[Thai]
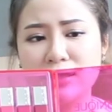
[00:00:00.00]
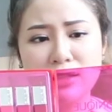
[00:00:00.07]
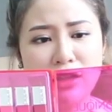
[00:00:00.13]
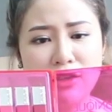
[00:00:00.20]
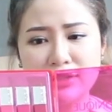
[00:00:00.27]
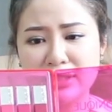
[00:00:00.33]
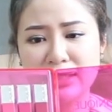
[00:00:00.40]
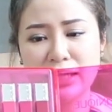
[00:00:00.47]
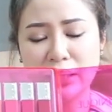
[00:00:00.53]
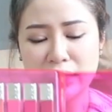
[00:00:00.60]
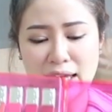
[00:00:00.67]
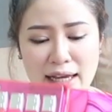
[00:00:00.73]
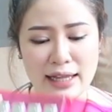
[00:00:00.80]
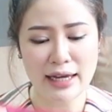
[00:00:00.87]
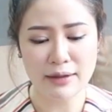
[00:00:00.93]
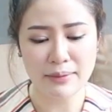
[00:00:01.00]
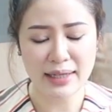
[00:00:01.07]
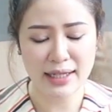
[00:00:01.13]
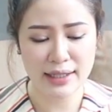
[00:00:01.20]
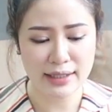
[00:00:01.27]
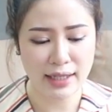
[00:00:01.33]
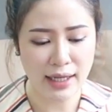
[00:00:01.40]
คือกล่องสีน่ารัก
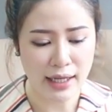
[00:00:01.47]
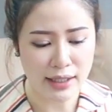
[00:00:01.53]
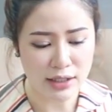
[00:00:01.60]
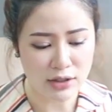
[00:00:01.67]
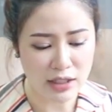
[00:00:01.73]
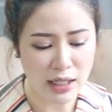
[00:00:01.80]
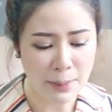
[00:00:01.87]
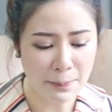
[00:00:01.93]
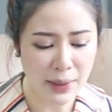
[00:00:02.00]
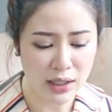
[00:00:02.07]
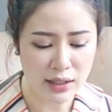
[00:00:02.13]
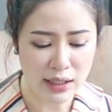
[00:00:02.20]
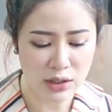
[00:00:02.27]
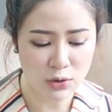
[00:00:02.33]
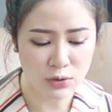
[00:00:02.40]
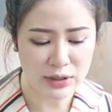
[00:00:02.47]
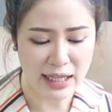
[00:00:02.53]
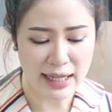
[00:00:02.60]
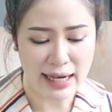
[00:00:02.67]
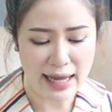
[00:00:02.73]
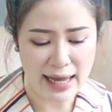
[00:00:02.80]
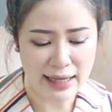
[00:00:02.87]
มากนะคะเดี๋ยวนี้เปิดให้ดู
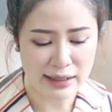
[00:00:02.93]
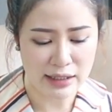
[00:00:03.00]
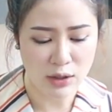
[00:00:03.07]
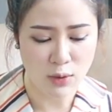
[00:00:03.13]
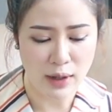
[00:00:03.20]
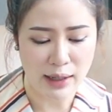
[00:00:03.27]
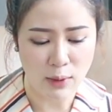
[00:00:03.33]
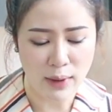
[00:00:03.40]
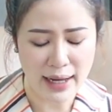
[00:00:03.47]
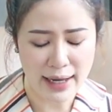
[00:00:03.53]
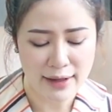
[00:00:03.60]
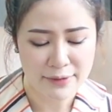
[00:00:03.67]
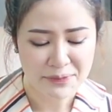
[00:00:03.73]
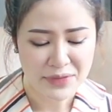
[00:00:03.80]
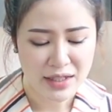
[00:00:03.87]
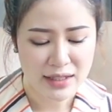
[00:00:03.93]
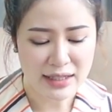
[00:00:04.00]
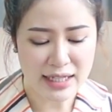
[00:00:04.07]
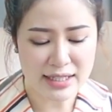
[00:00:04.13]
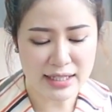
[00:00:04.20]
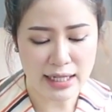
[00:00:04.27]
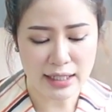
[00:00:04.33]
แต่ละอันดีกว่าว่า
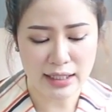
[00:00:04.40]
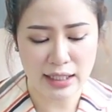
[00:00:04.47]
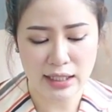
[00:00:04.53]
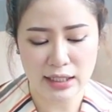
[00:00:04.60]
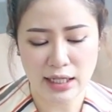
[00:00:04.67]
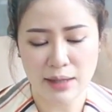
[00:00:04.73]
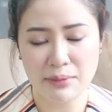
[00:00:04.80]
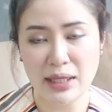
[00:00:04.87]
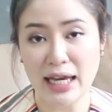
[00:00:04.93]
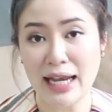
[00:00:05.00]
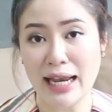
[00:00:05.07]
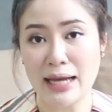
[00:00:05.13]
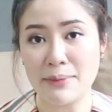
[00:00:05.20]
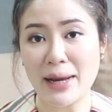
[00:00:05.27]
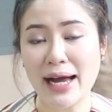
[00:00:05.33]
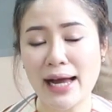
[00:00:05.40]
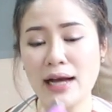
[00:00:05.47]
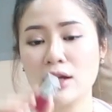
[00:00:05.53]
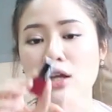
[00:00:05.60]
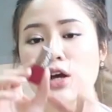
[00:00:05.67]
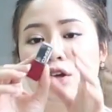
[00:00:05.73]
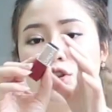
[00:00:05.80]
ในเซตนี้เนี่ยมีอะไรบ้าง
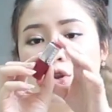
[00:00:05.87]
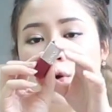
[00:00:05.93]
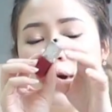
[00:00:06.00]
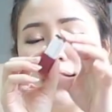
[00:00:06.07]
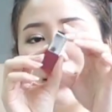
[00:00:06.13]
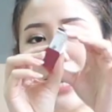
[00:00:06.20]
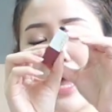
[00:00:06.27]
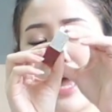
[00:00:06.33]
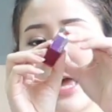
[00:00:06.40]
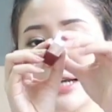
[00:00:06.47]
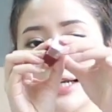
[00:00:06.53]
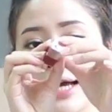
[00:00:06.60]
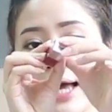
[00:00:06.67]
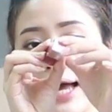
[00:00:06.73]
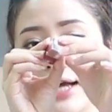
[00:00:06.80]
ตัวแรกนะ